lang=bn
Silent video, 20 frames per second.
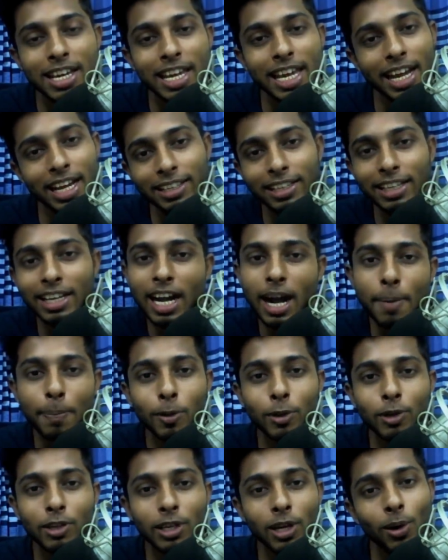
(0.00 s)
এখান থেকে
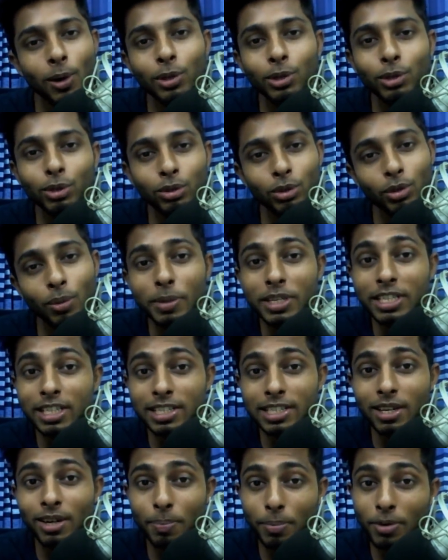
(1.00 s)
আপলোড দিলে অন্তত তো বিশ
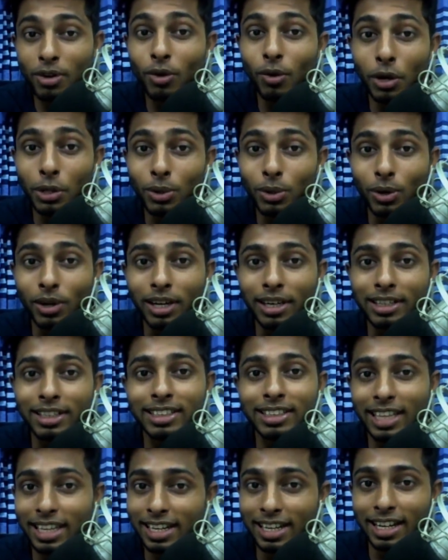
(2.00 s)
হাজার ভিউ হওয়ার দরকার
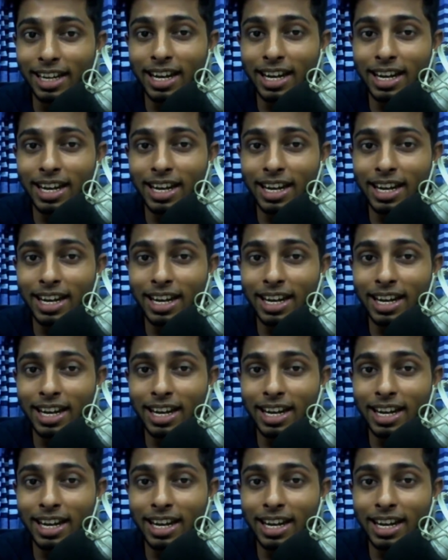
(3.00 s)
তাই না